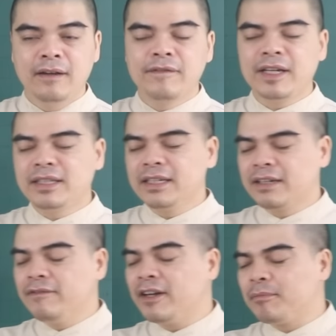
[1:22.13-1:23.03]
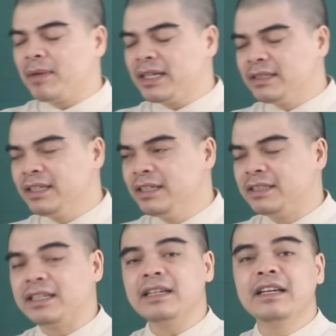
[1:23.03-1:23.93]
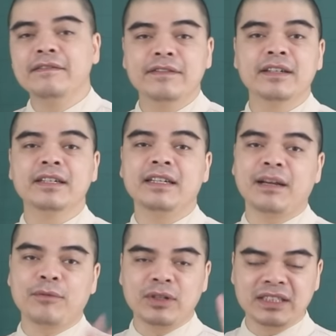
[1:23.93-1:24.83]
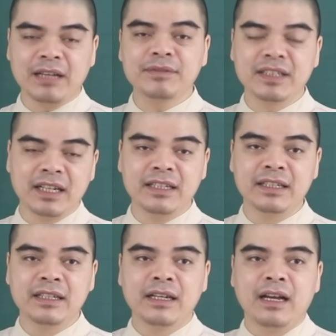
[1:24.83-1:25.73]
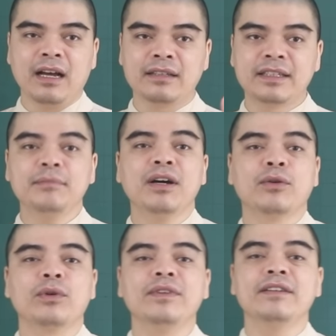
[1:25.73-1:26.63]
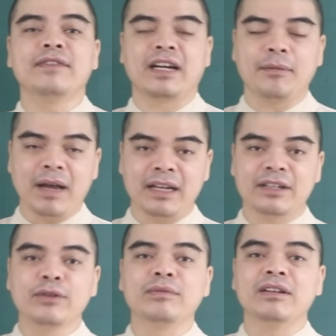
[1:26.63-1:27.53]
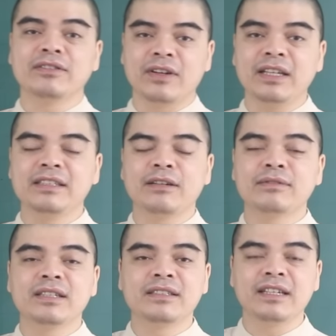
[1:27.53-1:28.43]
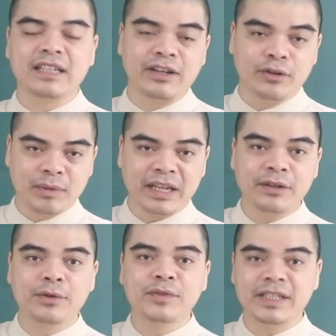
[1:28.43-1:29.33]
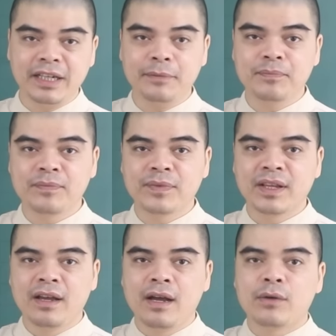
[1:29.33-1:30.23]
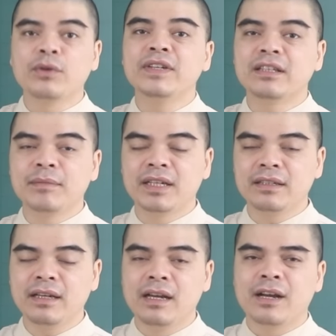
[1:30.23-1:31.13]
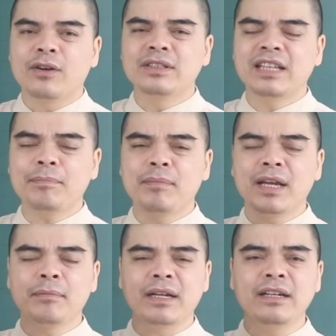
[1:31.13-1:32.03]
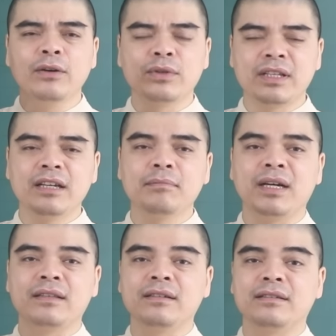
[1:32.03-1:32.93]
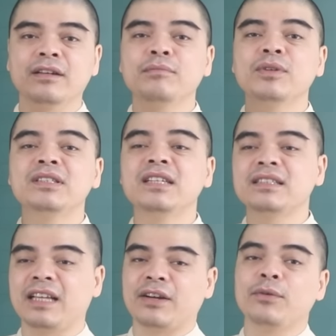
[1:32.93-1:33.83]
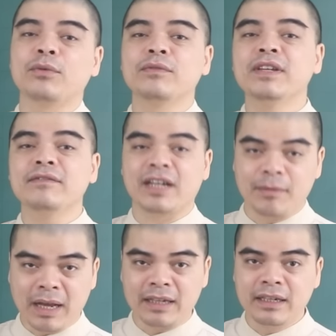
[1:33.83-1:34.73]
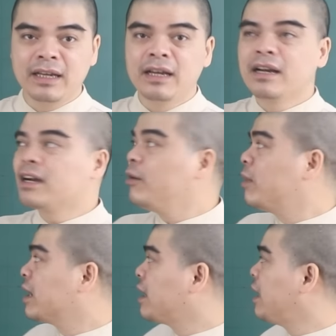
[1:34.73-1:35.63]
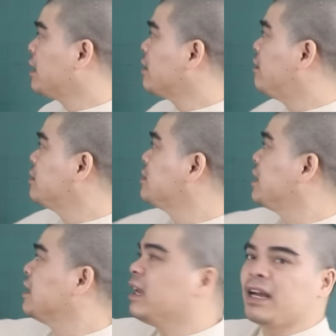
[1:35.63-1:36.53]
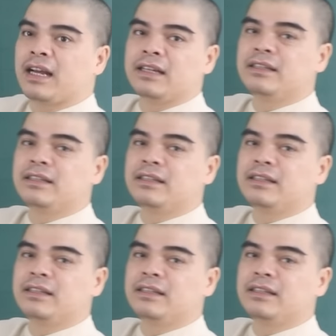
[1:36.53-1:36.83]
Vậy thì cái vận may gì sẽ đến với năm con giáp dưới đây? Xin mời quý vị và các bạn cùng theo dõi trong chương trình ngày hôm nay quý vị nhé. Quý vị thân mến, con giáp may mắn đầu tiên mà Tử Thông muốn chia sẻ cùng quý vị và các bạn không ai khác đó chính là